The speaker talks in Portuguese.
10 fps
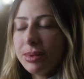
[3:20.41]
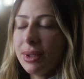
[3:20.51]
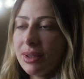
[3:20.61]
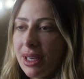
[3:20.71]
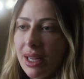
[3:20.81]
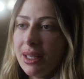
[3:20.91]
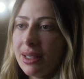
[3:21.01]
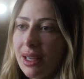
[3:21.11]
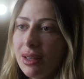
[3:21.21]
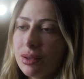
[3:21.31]
muito nele,
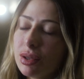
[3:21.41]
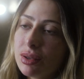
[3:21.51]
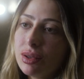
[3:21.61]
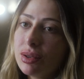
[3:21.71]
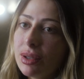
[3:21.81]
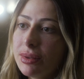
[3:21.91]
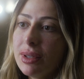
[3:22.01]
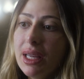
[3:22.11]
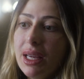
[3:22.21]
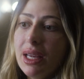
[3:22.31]
né? O Dr. João
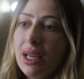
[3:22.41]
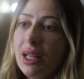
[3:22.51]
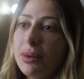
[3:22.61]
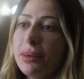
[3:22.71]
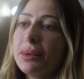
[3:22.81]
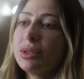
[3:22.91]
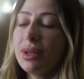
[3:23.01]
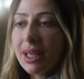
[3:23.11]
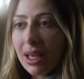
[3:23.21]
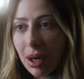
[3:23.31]
ele é uma
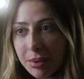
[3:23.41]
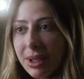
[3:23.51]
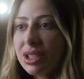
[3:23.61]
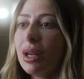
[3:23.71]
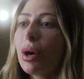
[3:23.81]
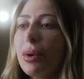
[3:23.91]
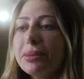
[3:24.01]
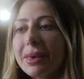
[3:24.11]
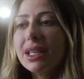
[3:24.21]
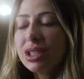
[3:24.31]
pessoa que realmente ele
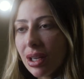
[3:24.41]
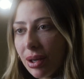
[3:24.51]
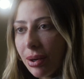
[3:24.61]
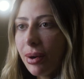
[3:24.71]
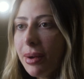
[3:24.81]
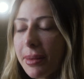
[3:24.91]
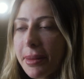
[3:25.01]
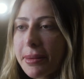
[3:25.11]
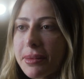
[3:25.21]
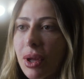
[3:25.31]
compartilhou
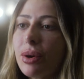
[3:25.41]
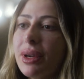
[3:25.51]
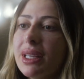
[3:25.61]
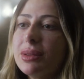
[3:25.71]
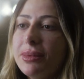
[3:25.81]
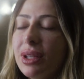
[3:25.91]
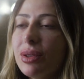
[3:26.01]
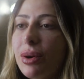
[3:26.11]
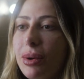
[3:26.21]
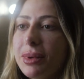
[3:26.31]
um
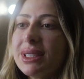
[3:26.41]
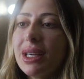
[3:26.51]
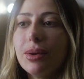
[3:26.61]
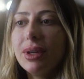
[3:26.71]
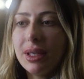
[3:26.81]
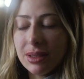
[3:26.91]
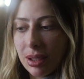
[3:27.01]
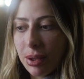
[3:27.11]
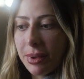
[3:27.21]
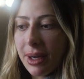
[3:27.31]
conhecimento com uma segurança
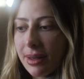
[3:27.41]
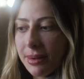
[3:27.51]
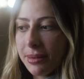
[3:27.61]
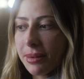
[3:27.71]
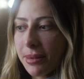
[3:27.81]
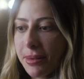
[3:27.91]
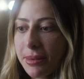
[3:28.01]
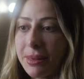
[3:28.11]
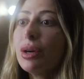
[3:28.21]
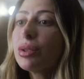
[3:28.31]
e com uma,
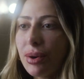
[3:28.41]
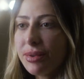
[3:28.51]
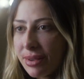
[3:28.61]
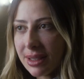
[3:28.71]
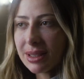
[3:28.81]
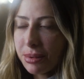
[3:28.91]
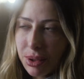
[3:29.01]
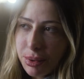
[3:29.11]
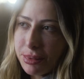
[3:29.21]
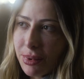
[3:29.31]
uma autoconfiança
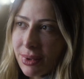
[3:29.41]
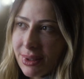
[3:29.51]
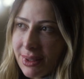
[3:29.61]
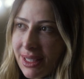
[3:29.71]
muito boa.